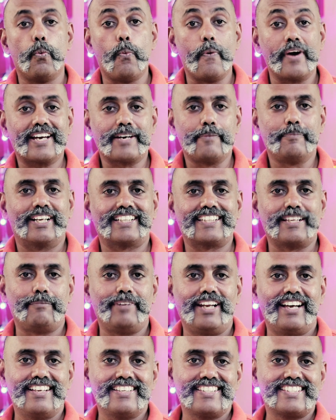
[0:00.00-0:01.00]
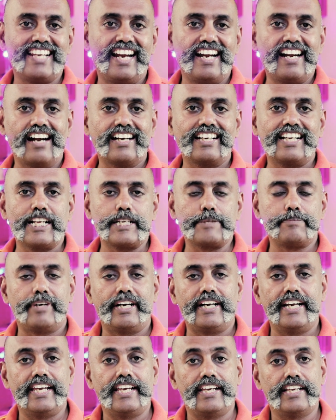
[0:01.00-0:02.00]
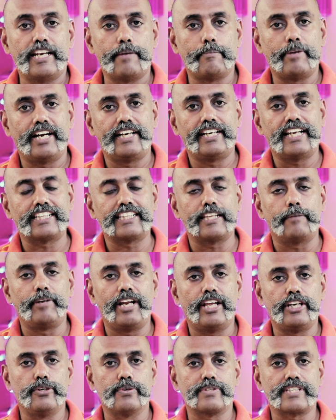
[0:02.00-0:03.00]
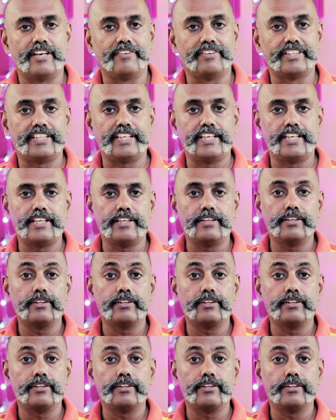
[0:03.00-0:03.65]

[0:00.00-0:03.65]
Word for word: வணக்கம் டெக் தமிழா சில நாட்களுக்கு முன்னாடி நம்ம டெக் தமிழா நியூஸில் வந்து